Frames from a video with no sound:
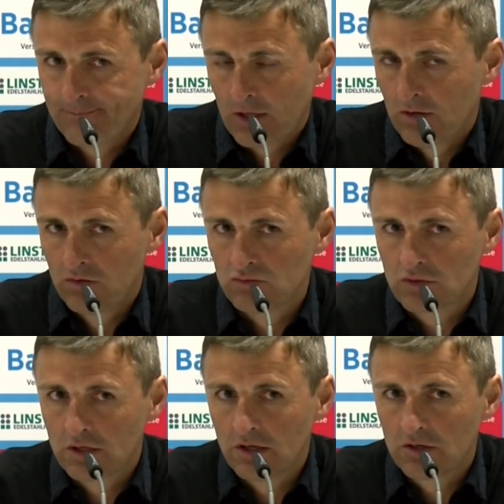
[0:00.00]

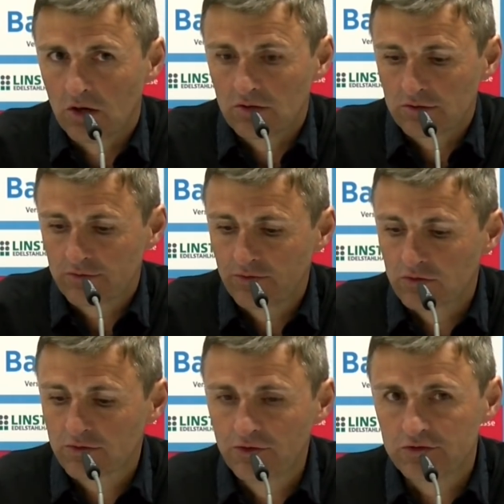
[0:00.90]
Und ja, für
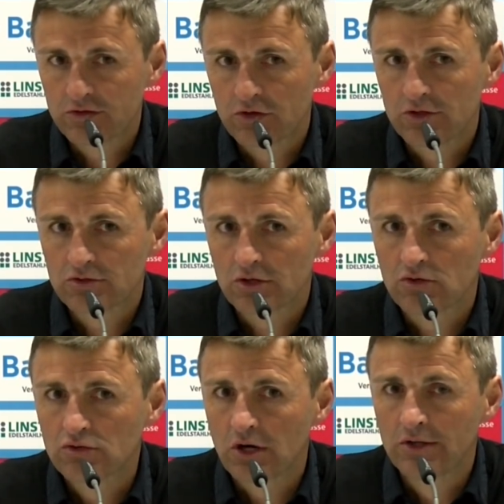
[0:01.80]
uns fühlt sich das heute natürlich
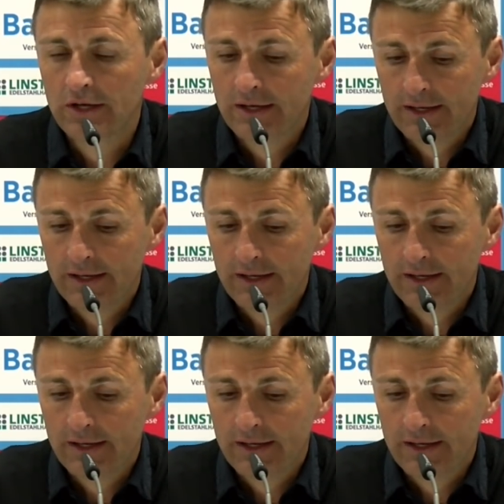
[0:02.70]
gut an.